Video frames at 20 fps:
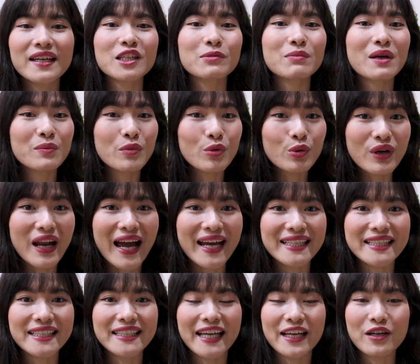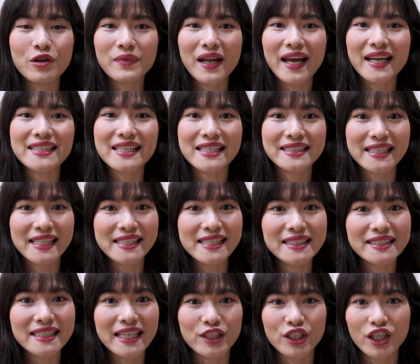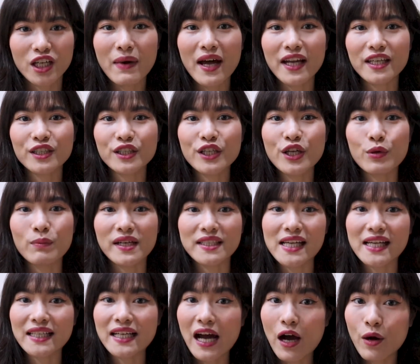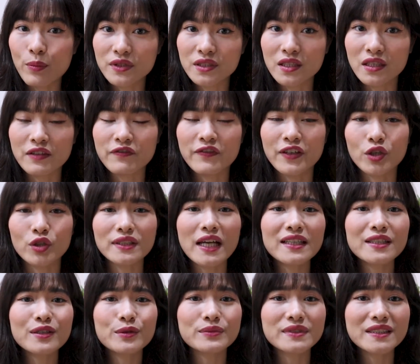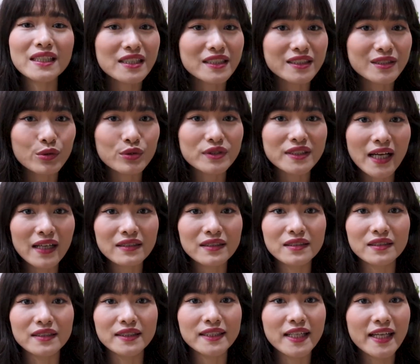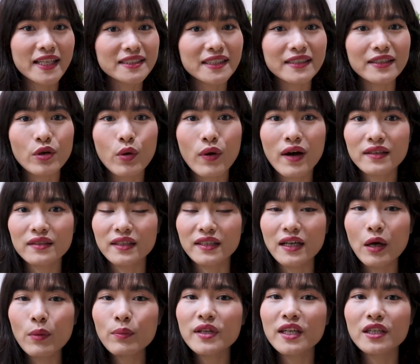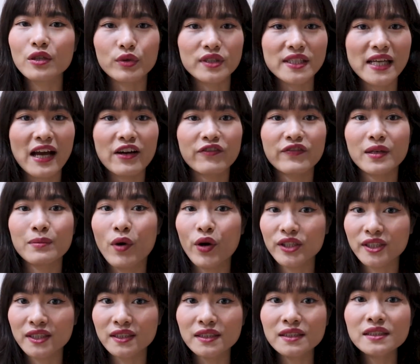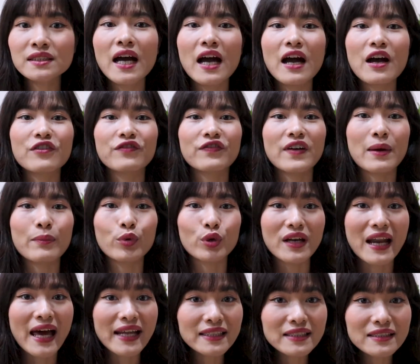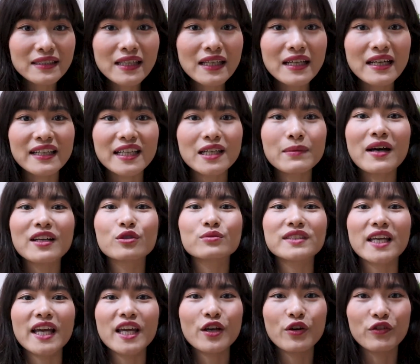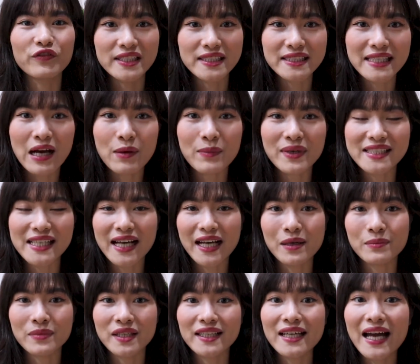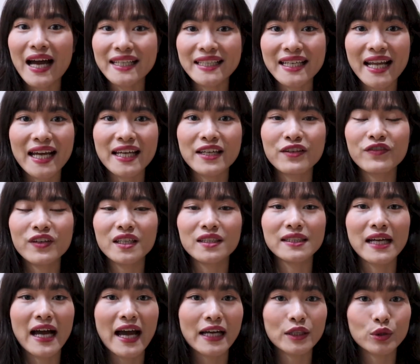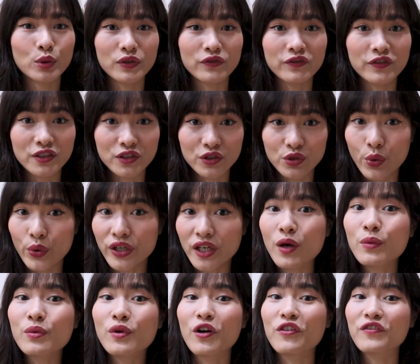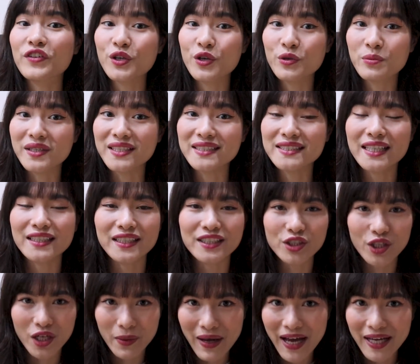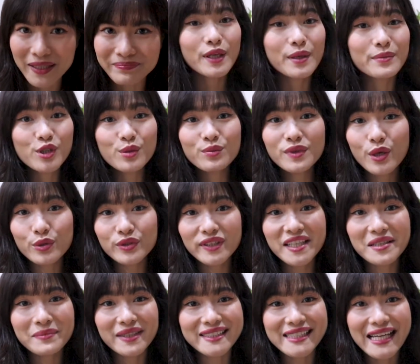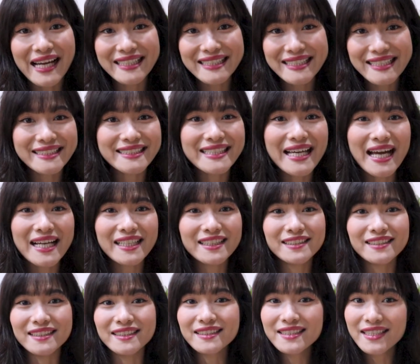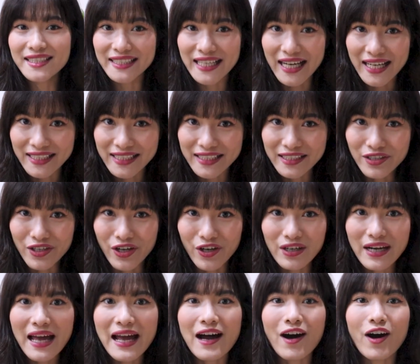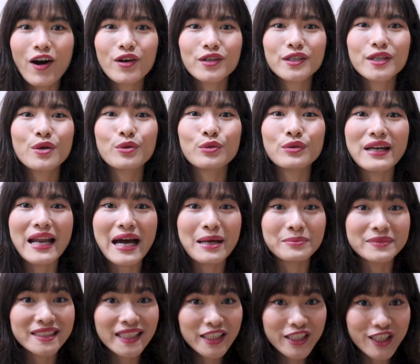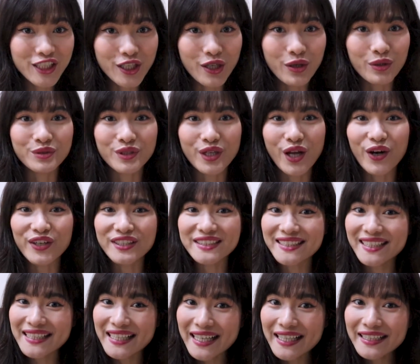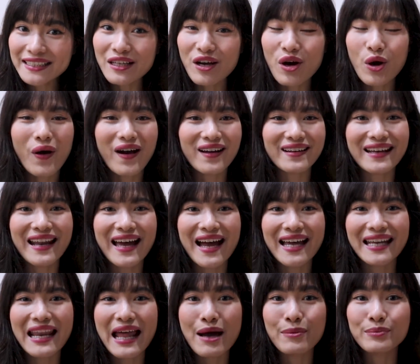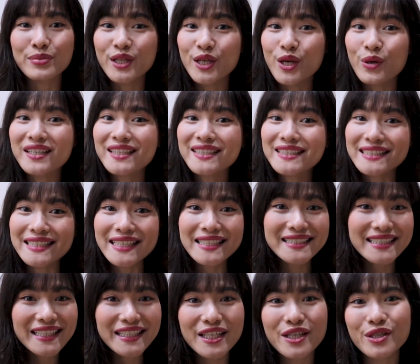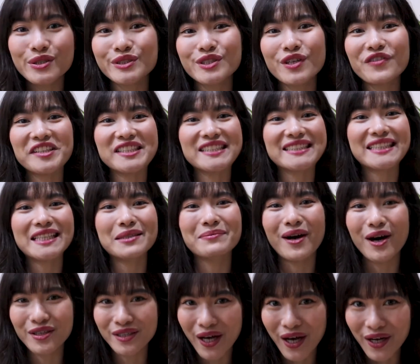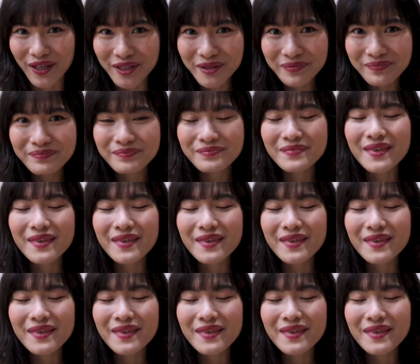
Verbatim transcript: Nhưng mà bù lại thì ngày hôm nay Trang sẽ chia sẻ cho các bạn những điều mà Trang đã học được và nó tác động rất là sâu sắc tới thế giới quan, tới góc nhìn của Trang về mọi thứ. Và một lát nữa các bạn cũng sẽ hiểu vì sao mà Trang cảm thấy áy náy vì thứ hai tuần vừa rồi không có video mới dành tới cho các bạn. Điểm chung đầu tiên mà Trang nhận ra ở những người này đó là là họ đều làm rất nhiều, nói rất ít hoặc là làm nhiều hơn rất rất nhiều so với những gì mà họ nói.